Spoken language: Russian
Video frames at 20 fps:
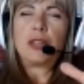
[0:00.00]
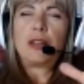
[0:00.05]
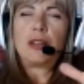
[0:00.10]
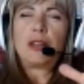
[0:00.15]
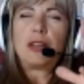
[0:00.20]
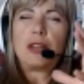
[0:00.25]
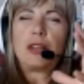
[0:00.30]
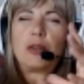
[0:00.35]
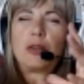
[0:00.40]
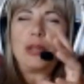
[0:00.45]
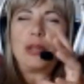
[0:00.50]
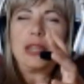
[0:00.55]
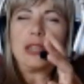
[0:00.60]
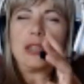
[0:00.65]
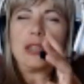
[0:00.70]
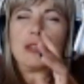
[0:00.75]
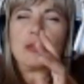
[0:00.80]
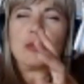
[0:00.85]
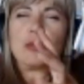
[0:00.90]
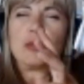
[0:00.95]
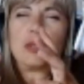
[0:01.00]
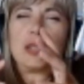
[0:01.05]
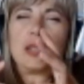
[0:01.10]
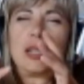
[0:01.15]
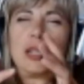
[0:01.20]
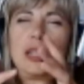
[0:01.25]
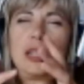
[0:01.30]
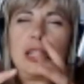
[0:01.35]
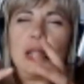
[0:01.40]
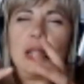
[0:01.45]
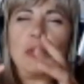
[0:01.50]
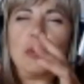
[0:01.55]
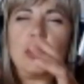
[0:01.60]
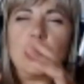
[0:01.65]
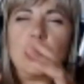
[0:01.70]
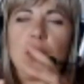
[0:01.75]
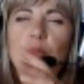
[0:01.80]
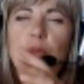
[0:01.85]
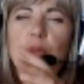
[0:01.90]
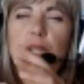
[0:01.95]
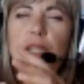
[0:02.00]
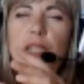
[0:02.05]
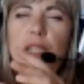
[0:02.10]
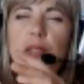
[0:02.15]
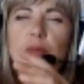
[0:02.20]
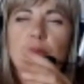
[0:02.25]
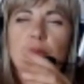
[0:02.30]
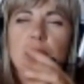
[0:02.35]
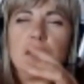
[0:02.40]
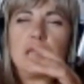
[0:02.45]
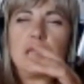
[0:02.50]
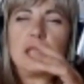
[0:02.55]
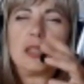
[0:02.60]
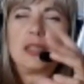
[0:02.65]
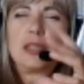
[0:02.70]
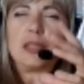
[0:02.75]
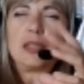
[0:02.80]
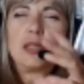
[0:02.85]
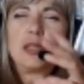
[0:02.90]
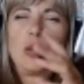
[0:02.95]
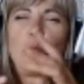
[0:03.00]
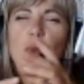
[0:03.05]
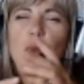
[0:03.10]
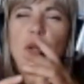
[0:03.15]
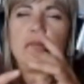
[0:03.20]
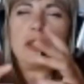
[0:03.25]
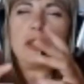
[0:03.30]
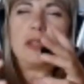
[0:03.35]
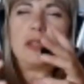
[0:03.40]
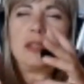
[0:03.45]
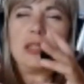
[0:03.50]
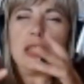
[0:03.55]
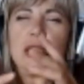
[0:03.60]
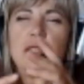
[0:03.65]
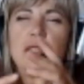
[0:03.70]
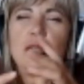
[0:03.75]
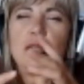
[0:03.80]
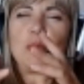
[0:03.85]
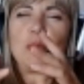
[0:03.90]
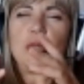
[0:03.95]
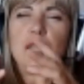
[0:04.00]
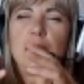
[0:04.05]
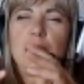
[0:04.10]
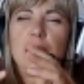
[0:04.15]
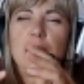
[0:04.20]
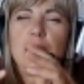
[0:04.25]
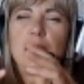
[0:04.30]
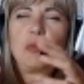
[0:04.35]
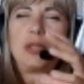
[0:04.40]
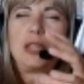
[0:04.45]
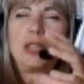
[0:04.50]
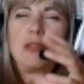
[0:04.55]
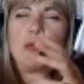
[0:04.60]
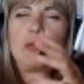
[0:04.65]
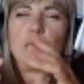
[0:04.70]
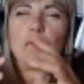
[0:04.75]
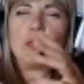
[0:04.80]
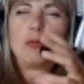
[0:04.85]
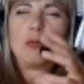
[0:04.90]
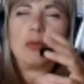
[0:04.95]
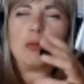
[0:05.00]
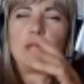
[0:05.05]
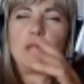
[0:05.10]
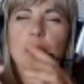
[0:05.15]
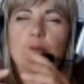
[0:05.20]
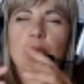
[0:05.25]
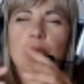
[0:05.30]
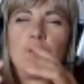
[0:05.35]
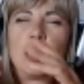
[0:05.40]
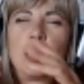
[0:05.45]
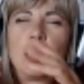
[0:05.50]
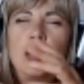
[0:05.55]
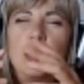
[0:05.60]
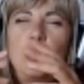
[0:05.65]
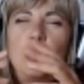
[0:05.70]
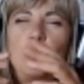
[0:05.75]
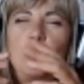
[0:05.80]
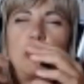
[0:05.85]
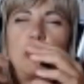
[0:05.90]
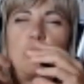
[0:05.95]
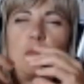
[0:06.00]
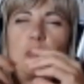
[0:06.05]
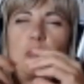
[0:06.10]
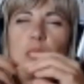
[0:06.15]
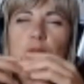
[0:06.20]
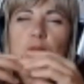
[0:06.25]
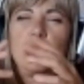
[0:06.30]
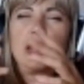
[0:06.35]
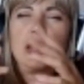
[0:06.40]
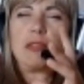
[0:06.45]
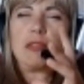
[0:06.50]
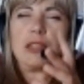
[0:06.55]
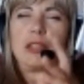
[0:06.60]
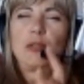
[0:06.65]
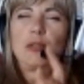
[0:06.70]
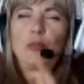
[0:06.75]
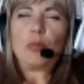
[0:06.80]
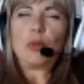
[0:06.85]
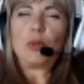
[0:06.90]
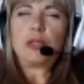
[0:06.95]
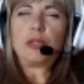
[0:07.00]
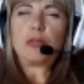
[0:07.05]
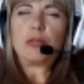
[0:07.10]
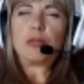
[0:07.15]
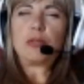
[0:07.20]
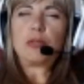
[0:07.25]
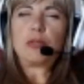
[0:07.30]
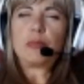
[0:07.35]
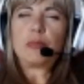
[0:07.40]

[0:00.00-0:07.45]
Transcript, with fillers: Рост какой-то изнутри происходит, она как наполняется чем-то изнутри, вот-вот-вот, и потом просто взрыв большой.